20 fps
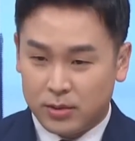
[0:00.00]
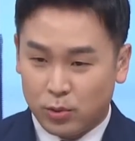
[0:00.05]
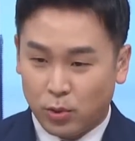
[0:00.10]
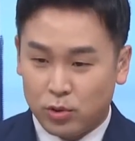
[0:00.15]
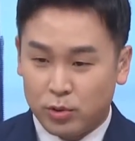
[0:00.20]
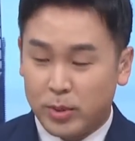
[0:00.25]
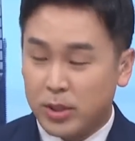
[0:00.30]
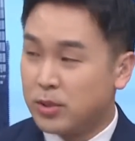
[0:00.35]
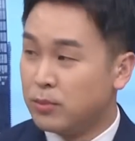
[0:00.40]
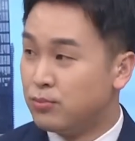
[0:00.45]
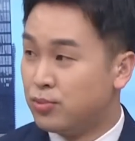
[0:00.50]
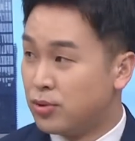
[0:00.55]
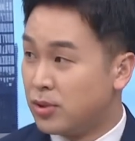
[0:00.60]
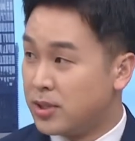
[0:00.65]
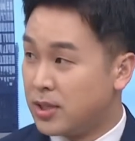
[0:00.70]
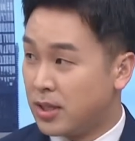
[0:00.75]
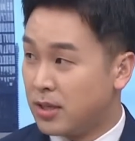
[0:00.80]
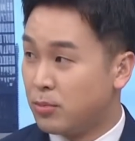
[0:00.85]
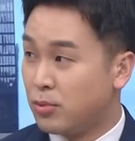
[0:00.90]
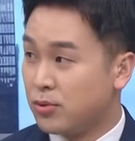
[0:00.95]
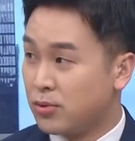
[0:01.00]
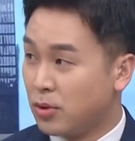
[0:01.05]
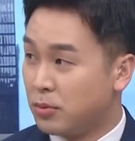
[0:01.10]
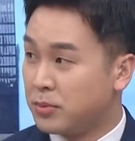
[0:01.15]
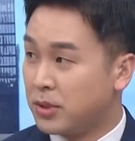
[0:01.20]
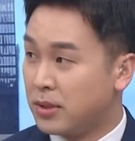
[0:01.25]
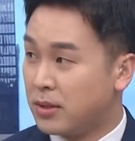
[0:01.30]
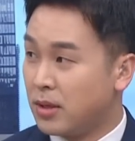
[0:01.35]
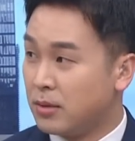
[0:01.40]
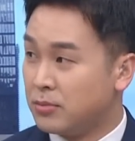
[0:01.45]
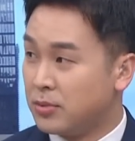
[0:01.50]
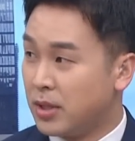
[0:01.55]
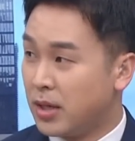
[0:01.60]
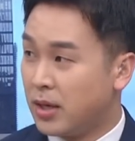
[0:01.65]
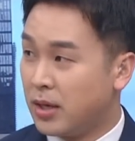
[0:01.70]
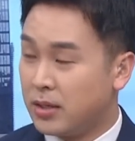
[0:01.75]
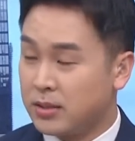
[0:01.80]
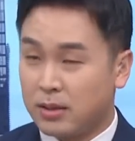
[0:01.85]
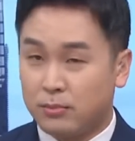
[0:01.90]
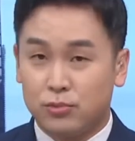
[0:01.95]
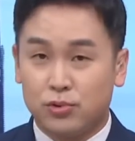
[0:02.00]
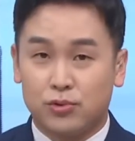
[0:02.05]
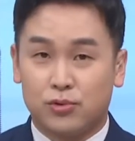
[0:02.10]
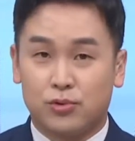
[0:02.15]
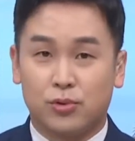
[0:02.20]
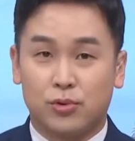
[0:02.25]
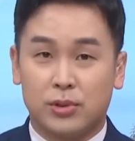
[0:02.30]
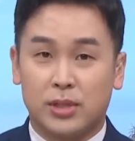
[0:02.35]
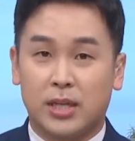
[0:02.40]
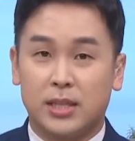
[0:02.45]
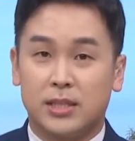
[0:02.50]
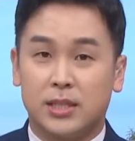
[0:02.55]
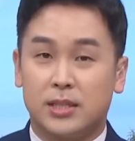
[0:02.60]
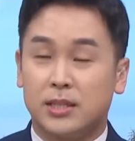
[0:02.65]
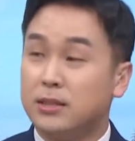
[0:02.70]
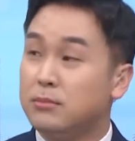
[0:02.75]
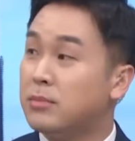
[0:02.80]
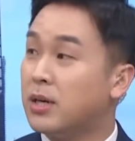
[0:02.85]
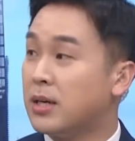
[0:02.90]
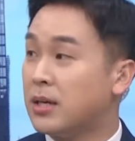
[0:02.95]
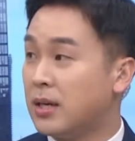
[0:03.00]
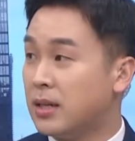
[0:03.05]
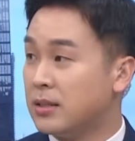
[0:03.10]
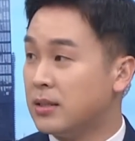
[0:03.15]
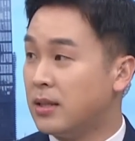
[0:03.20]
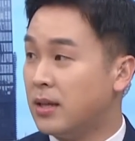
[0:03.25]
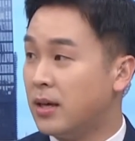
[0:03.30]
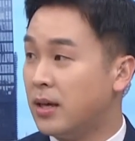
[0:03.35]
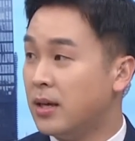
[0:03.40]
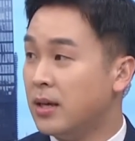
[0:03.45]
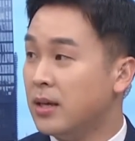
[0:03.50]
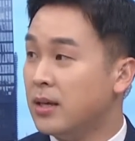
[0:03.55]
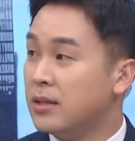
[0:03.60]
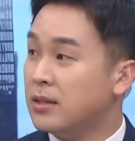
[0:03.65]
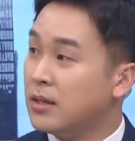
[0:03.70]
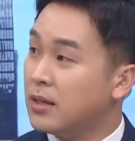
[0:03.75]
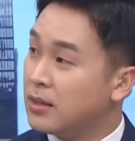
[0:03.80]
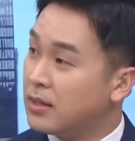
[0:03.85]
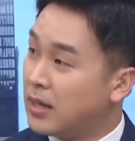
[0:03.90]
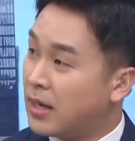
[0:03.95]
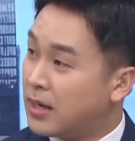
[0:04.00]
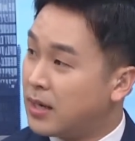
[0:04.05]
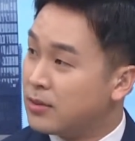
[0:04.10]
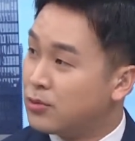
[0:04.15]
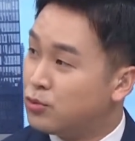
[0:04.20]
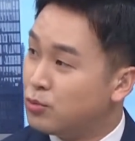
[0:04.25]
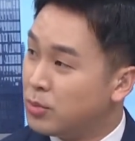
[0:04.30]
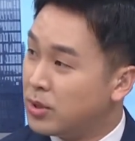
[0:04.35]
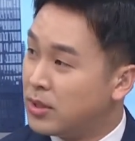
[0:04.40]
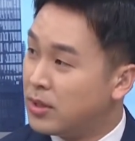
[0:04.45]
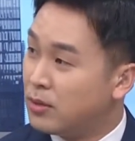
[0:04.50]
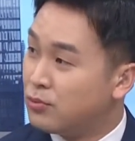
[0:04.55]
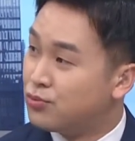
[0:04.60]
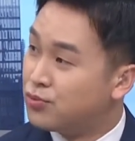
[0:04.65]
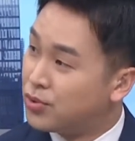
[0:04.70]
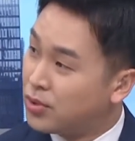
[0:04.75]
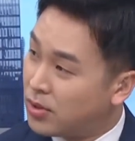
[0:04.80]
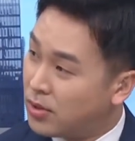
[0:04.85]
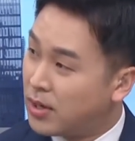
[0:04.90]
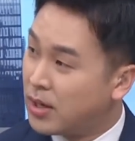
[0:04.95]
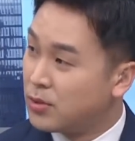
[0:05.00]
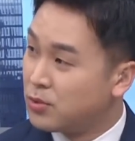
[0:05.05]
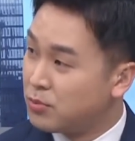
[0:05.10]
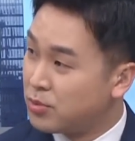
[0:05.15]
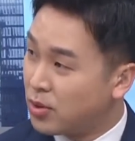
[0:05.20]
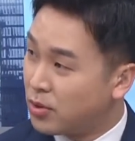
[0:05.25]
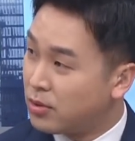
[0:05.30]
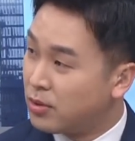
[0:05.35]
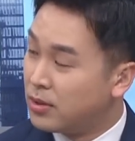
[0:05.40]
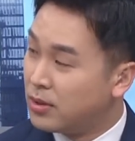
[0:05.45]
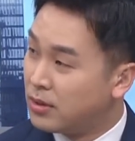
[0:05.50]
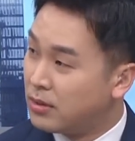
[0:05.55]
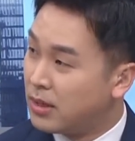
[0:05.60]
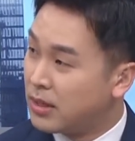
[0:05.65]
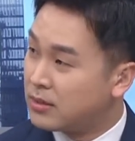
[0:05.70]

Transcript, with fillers: 소금에서 물을 찾아볼 수 없기 때문에 그렇죠. 삼중수소는 다 이제 증발을 하는데 이게 약간 국민들의 우려가 좀 섞여 있는